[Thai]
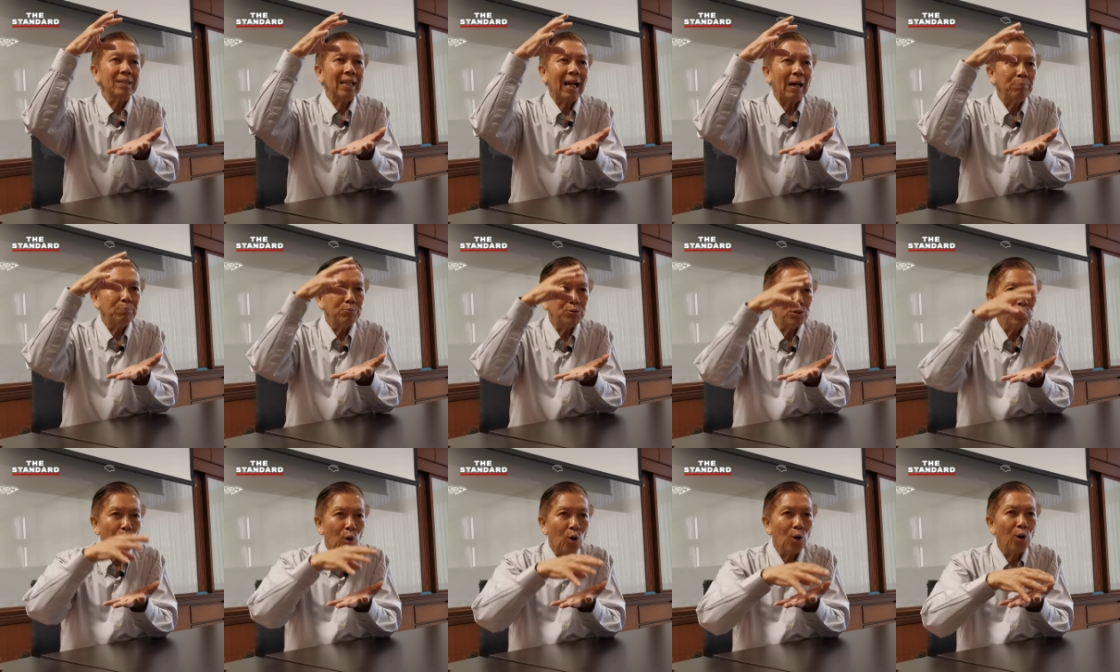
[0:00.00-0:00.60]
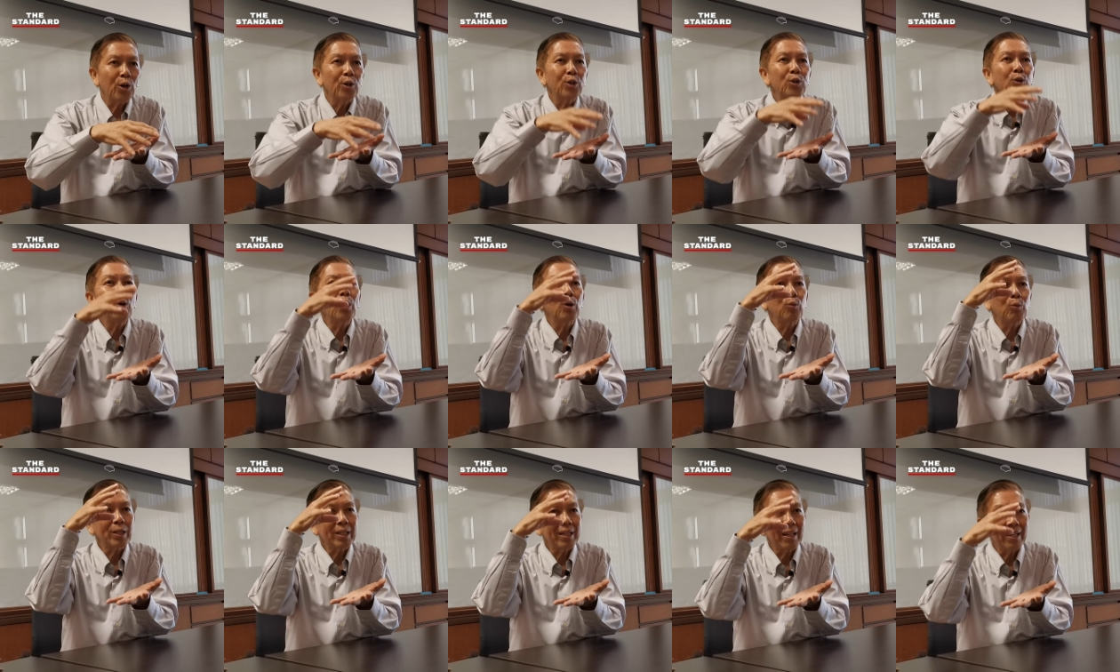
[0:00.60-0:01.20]
ทับซ้อนด้
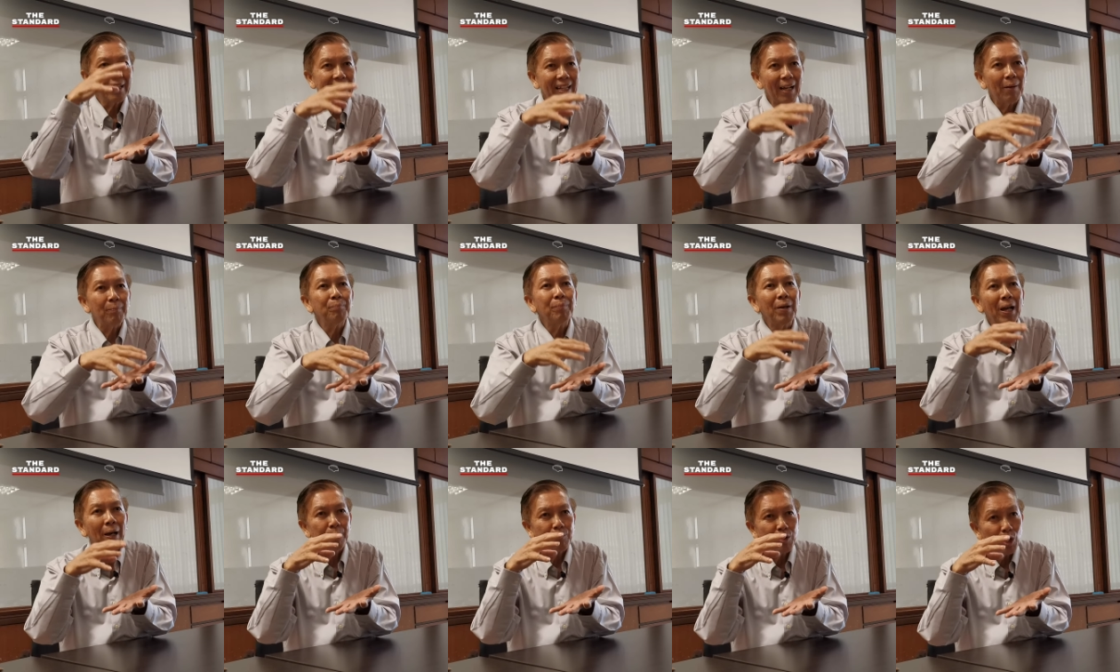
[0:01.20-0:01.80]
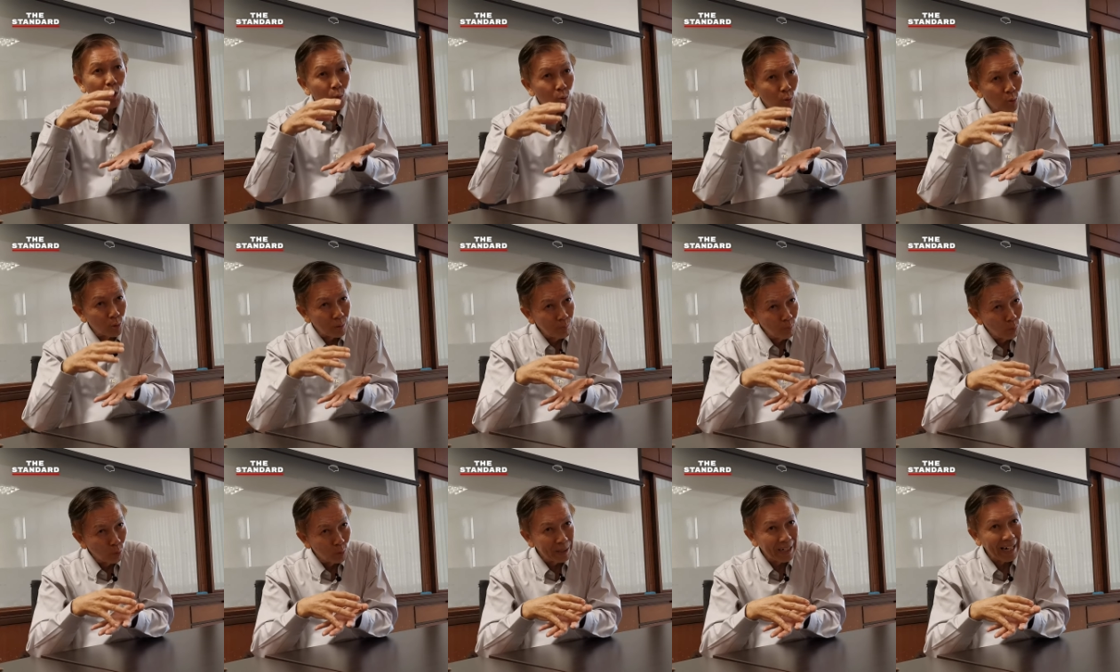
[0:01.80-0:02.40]
วยวัฒนธรรมแบบเจ้าขุ
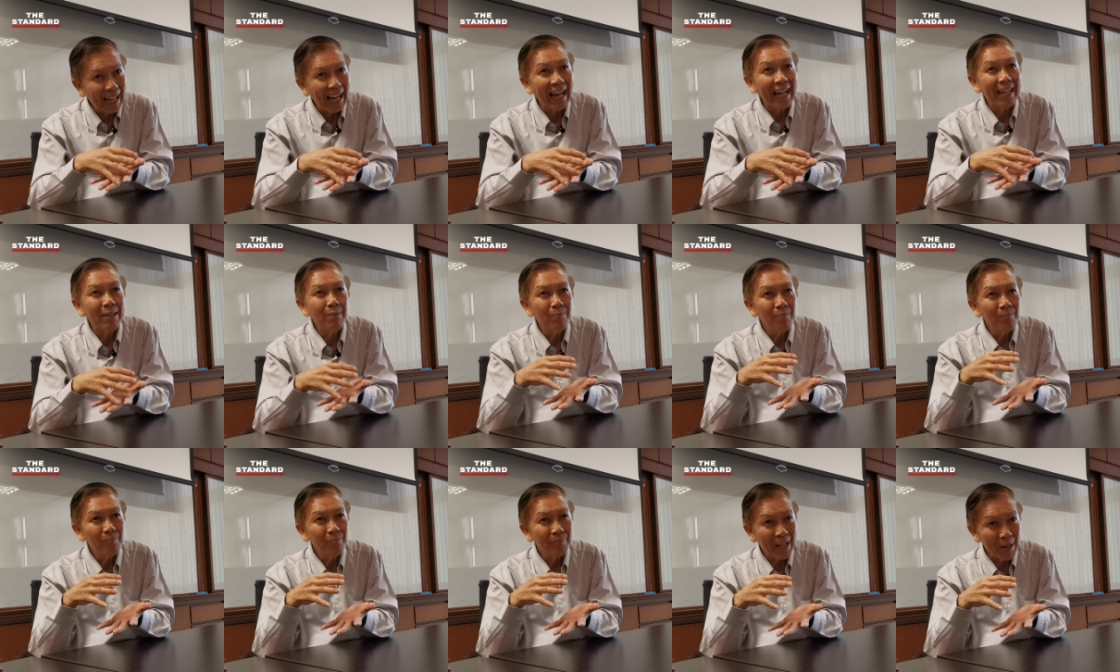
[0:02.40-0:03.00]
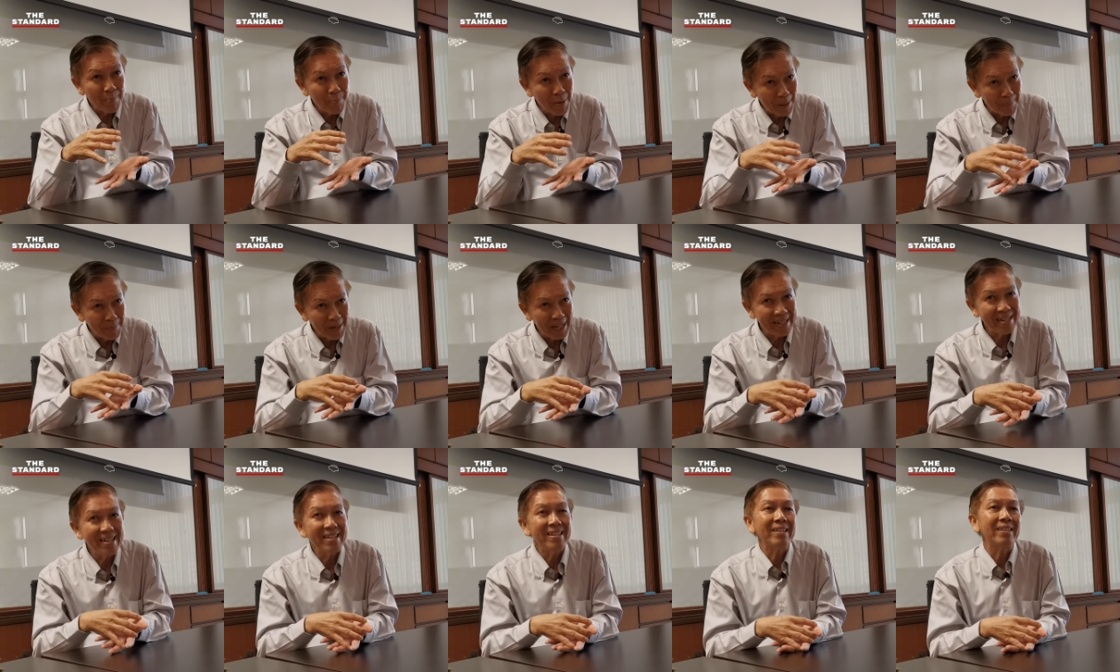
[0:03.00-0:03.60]
นมูลนายในแบบ
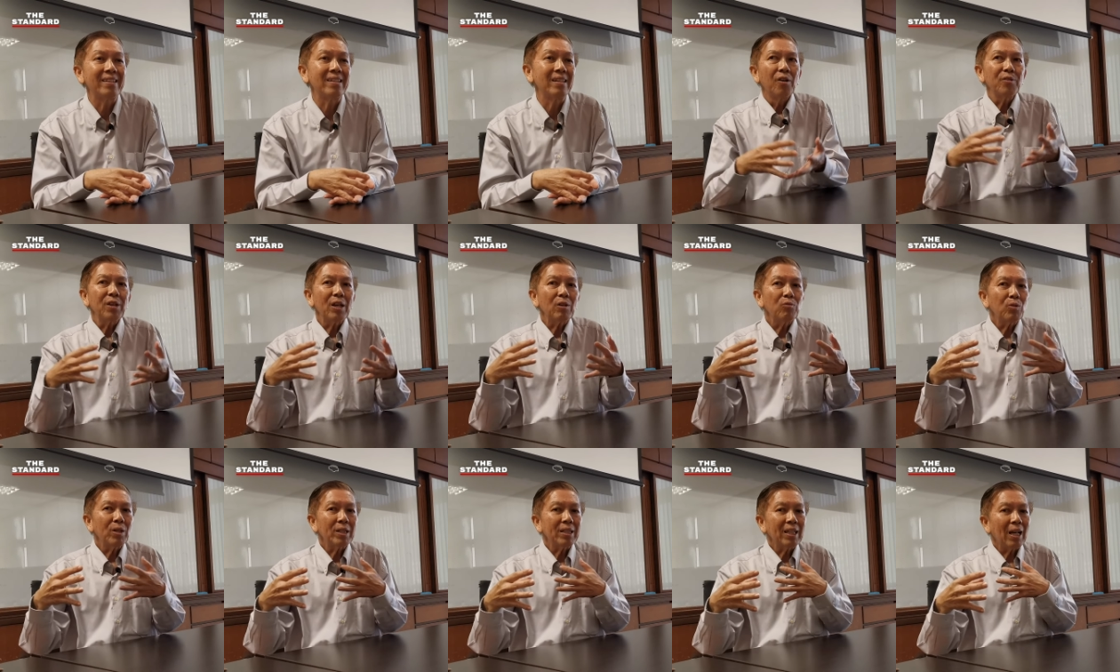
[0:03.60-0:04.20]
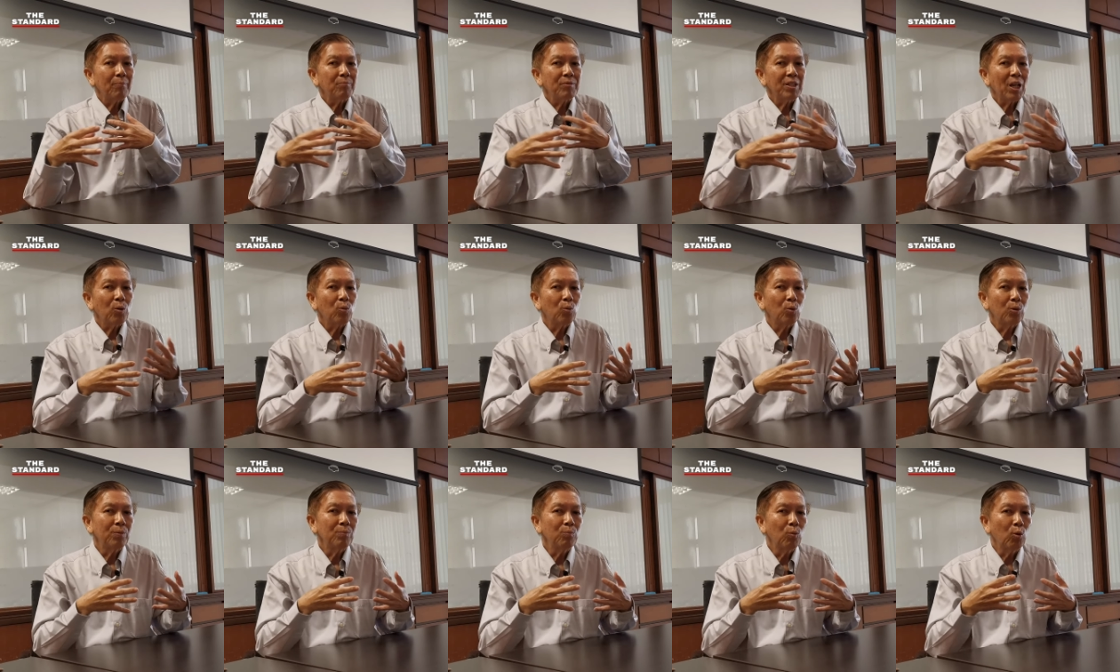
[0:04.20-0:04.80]
อดีตเพราะฉะนั้นว่าทำเจ้า
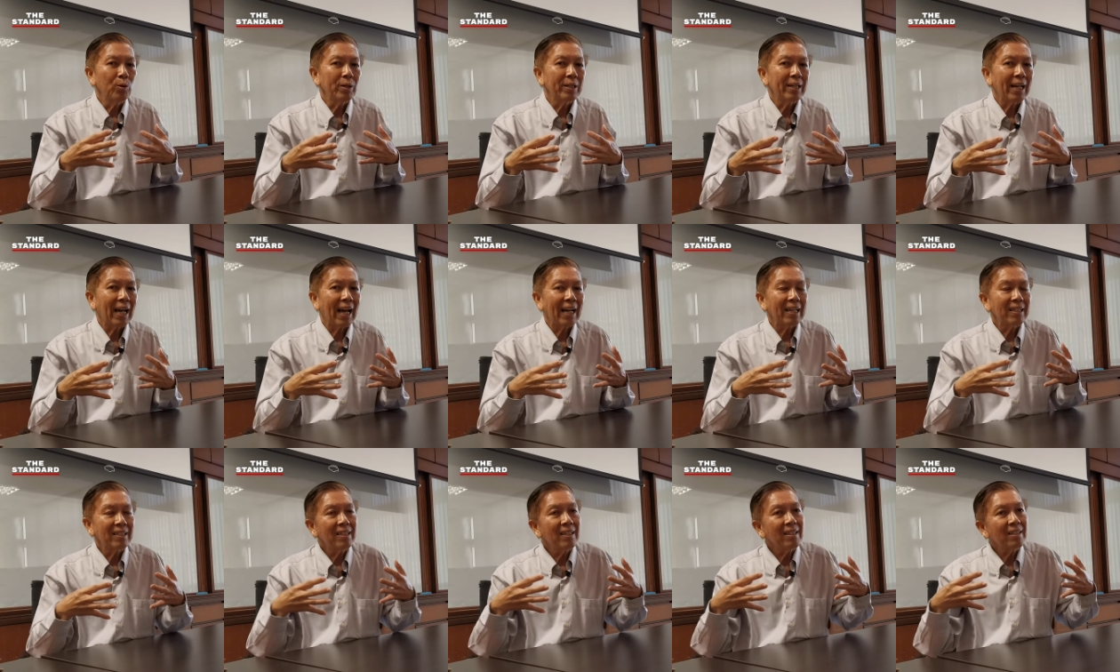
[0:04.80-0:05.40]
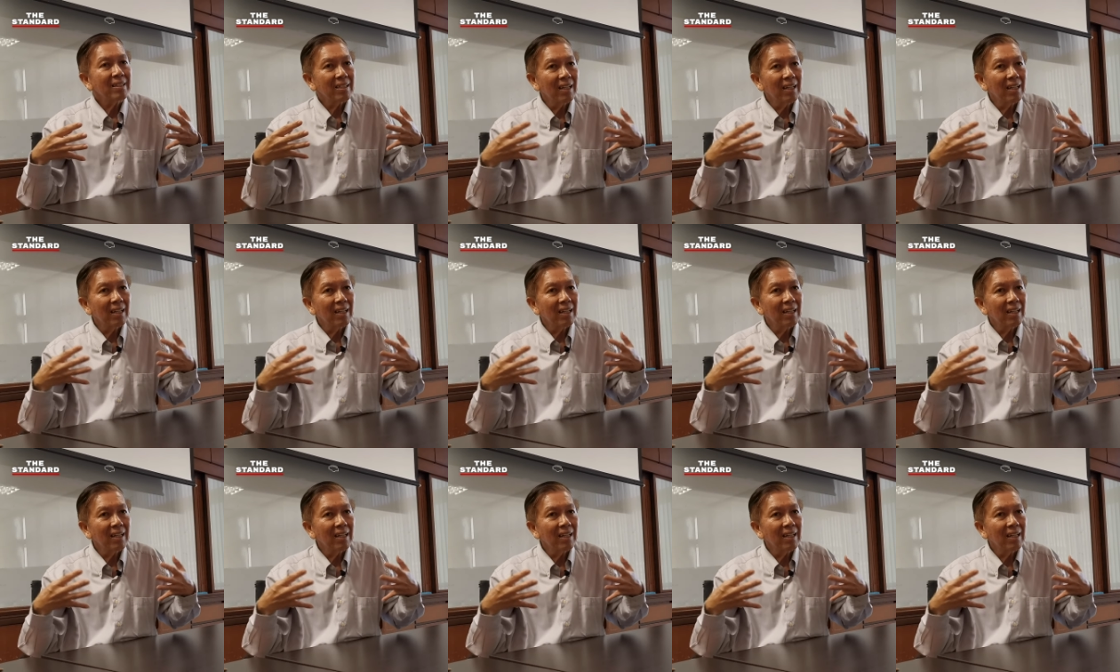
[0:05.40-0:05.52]
ขุนมูลนายที่